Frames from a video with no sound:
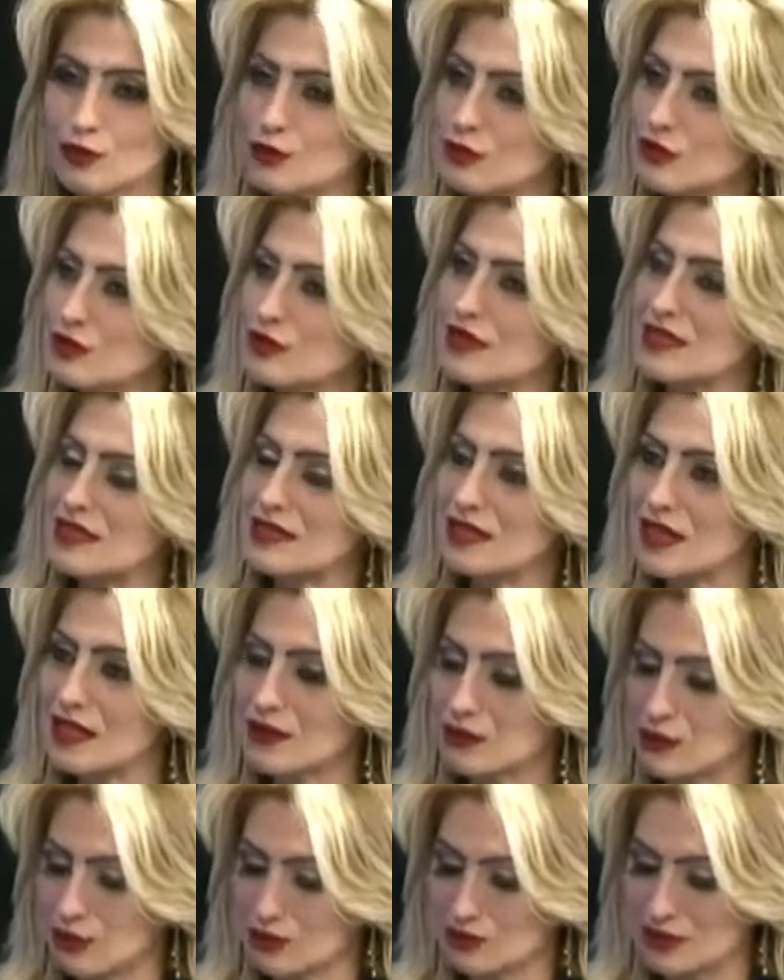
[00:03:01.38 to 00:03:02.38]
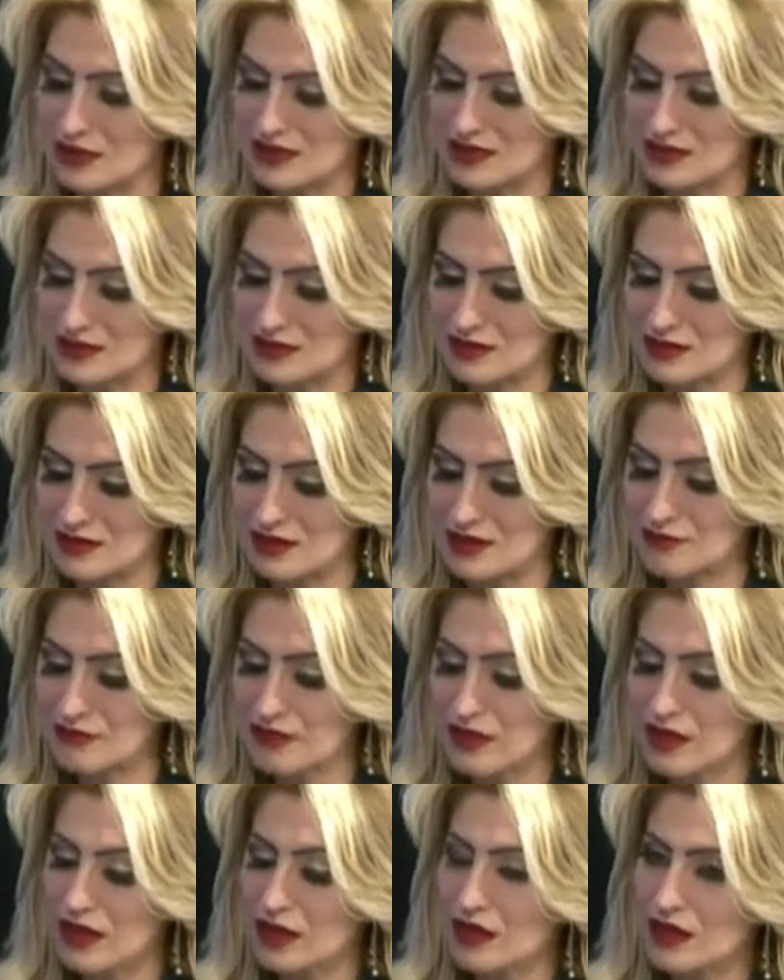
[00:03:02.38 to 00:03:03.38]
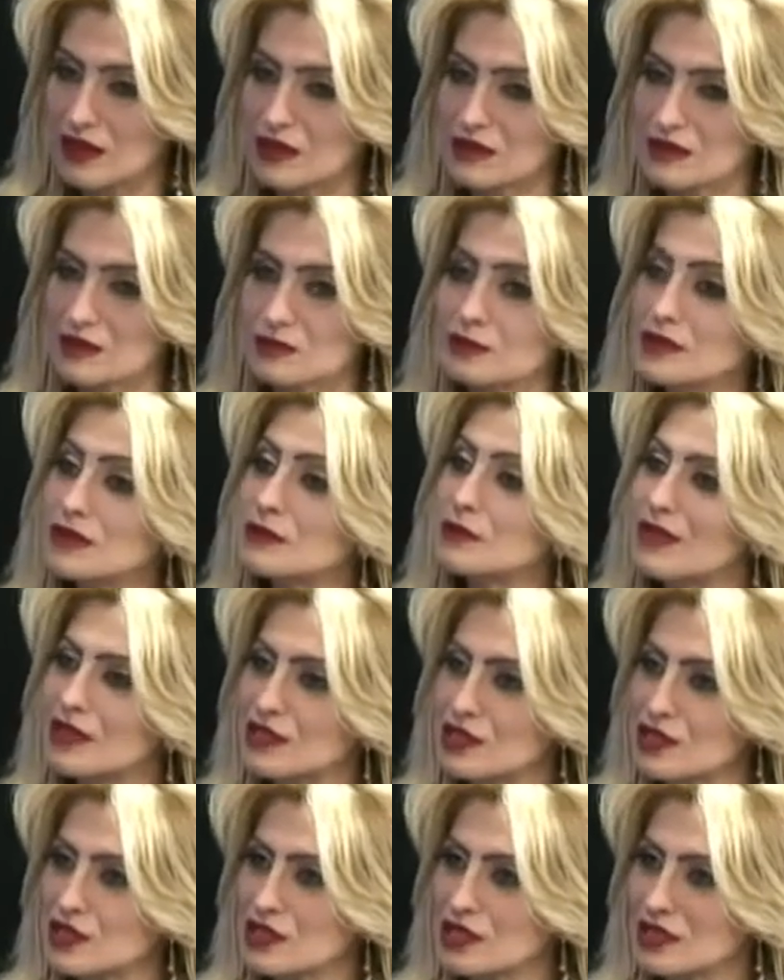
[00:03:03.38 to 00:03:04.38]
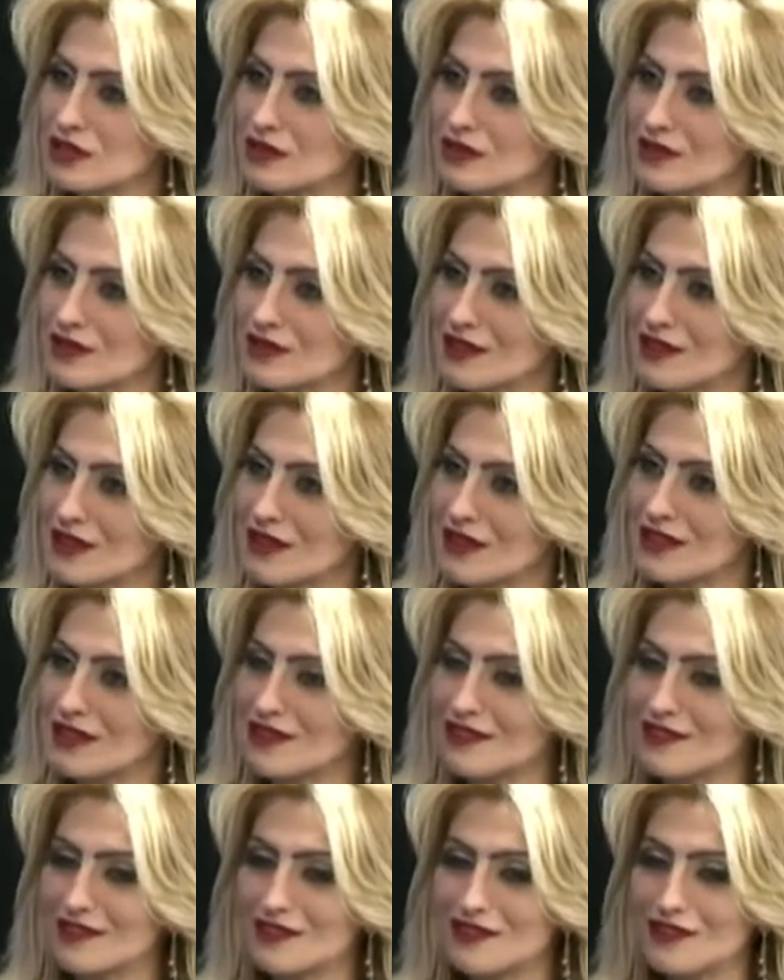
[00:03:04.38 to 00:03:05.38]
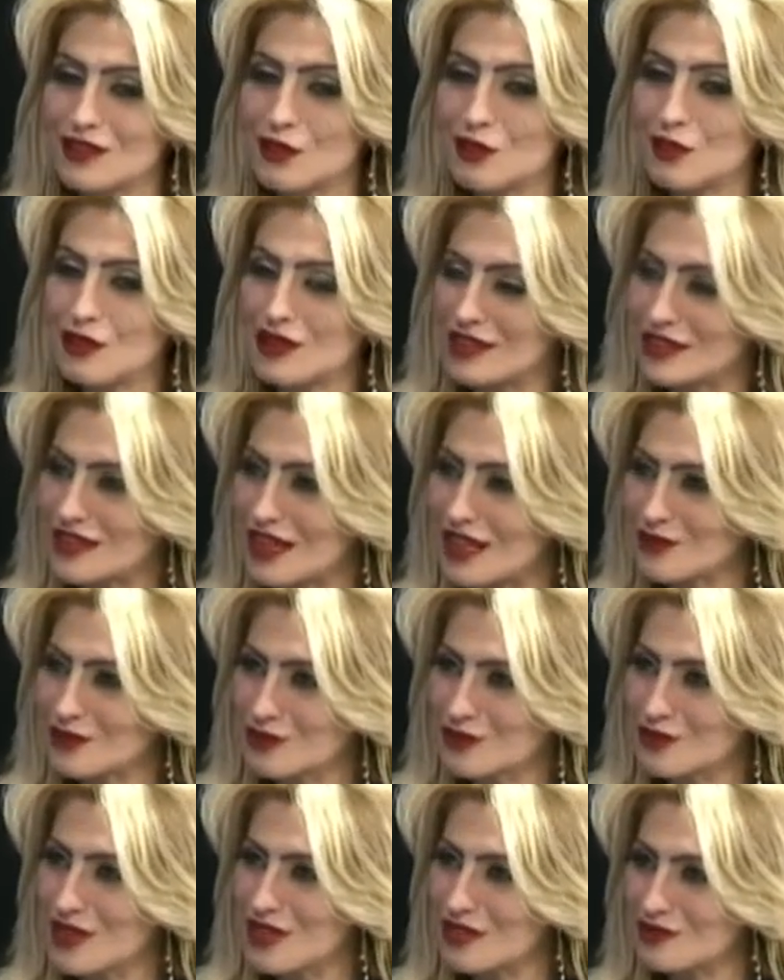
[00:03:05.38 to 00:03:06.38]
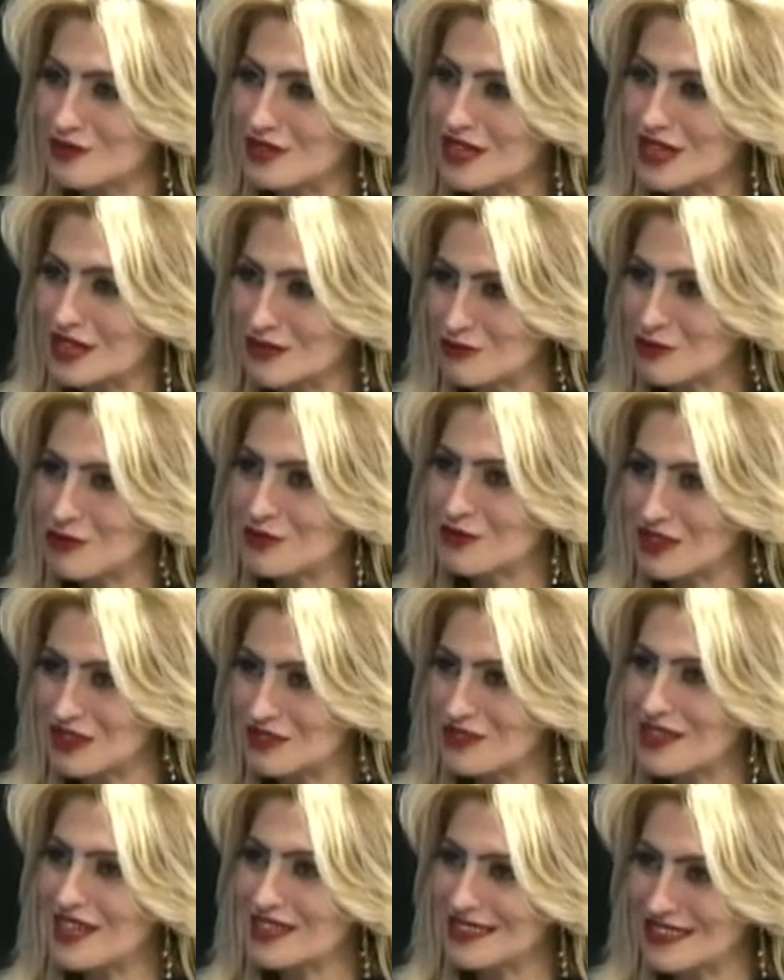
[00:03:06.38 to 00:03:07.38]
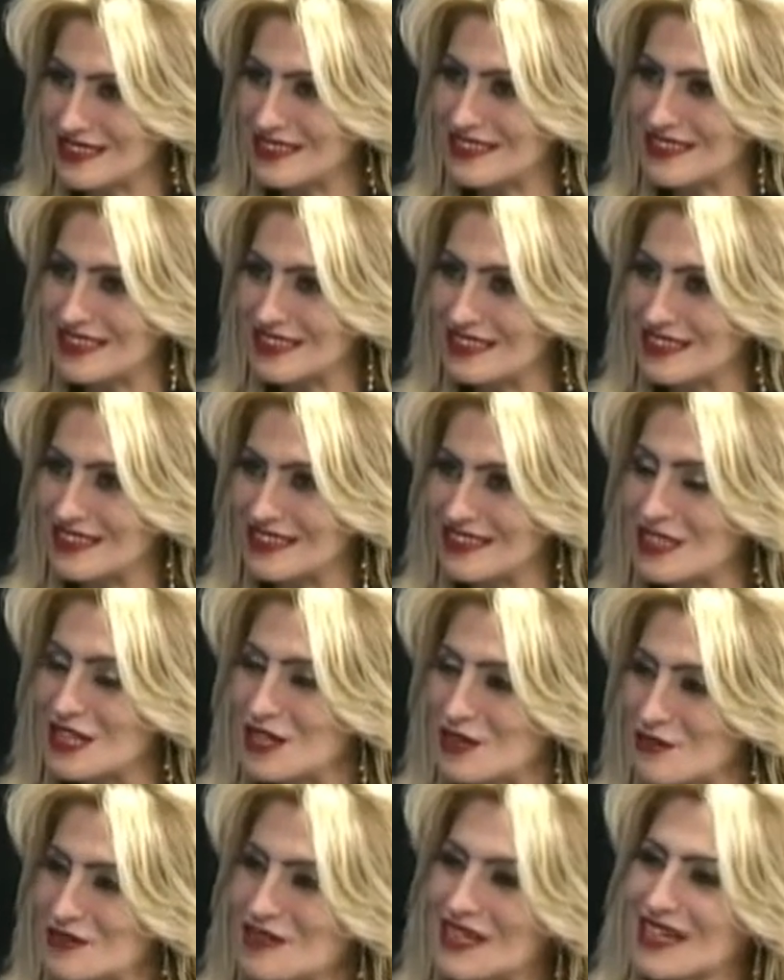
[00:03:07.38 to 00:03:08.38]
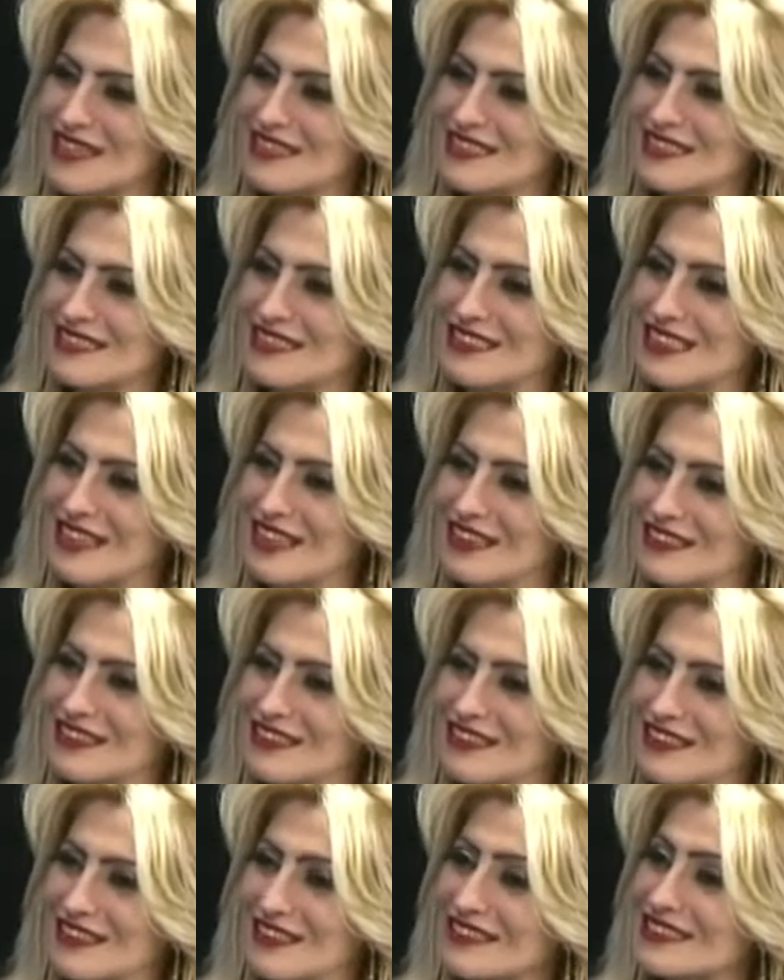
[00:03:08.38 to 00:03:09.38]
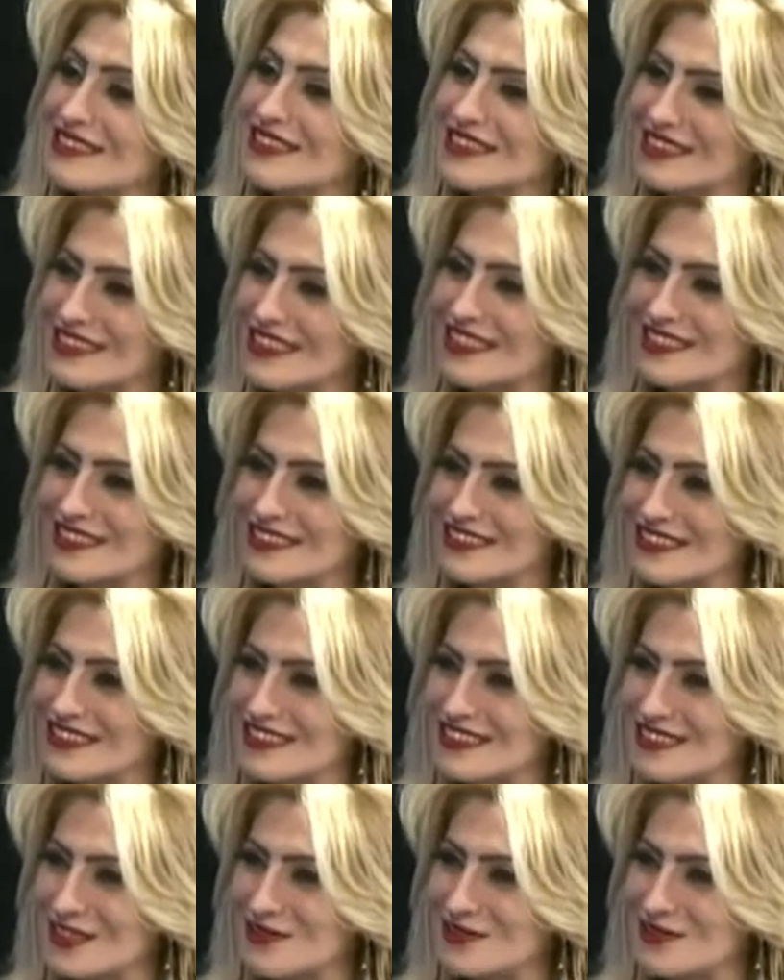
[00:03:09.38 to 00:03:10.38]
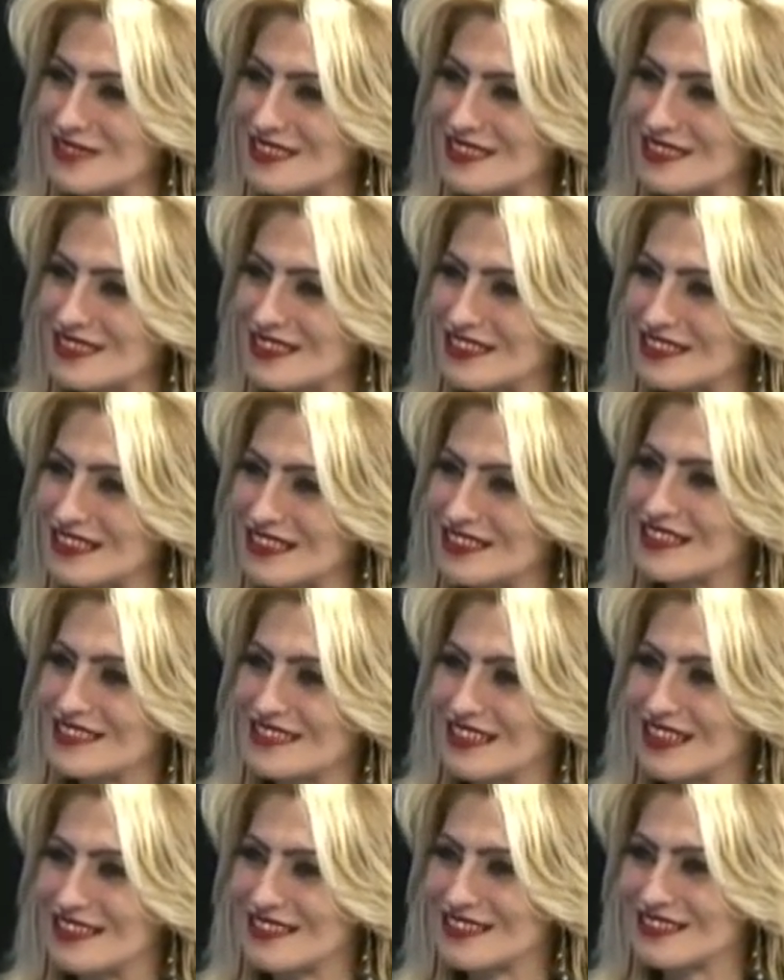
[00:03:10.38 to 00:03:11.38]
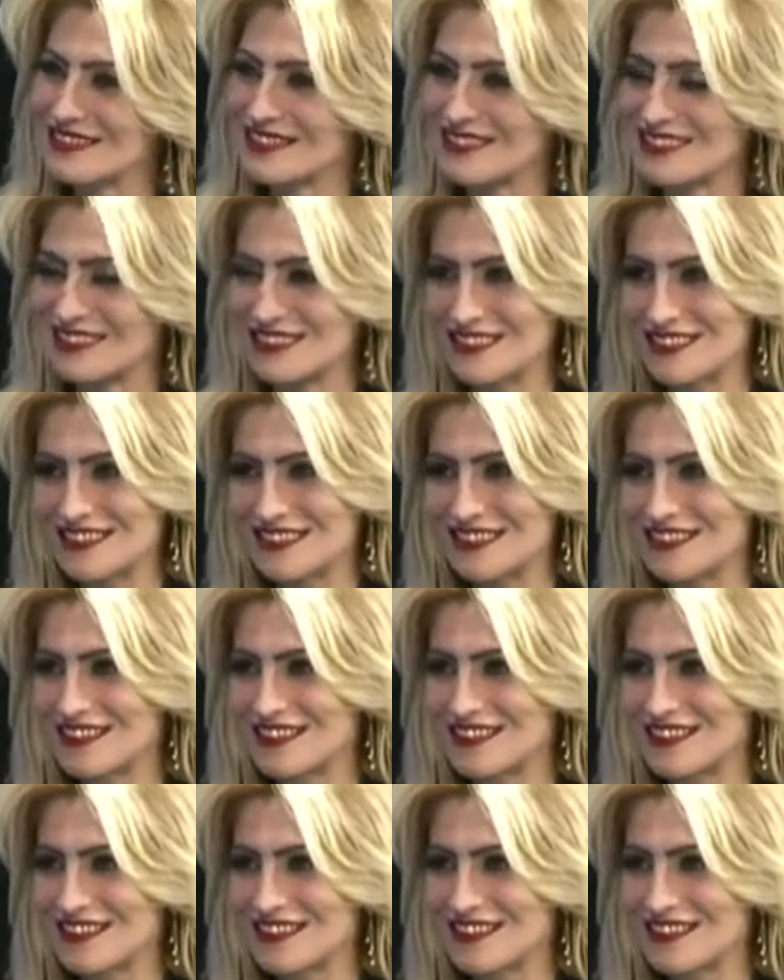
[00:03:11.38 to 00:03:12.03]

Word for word: kültür ve sanat noktasında e, bir barış ee, ve o kadar güzel bir atmosferi var ki Sarıyer'in. Biraz sizden e, Sarıyer'i dinlesek bize Sarıyer'i nasıl anlatırsınız?